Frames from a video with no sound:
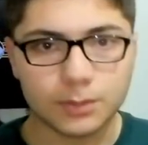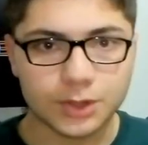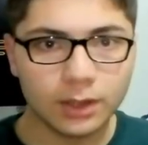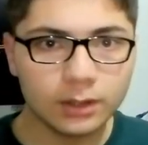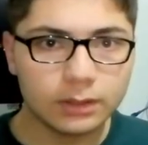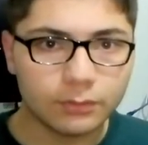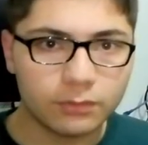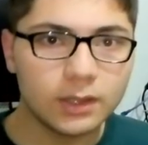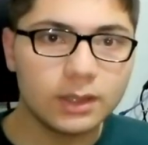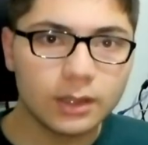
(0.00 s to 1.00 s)
yapacak.
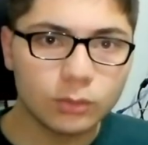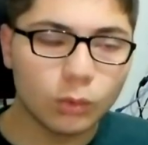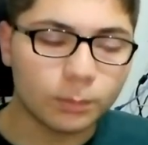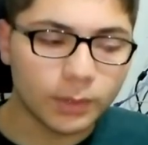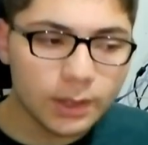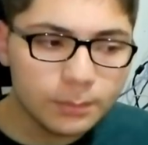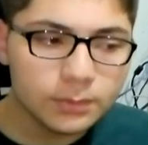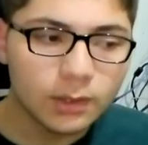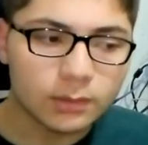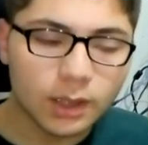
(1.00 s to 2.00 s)
Verileri toplayıp
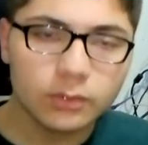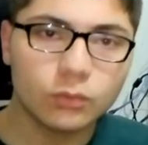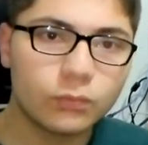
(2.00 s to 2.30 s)
radyo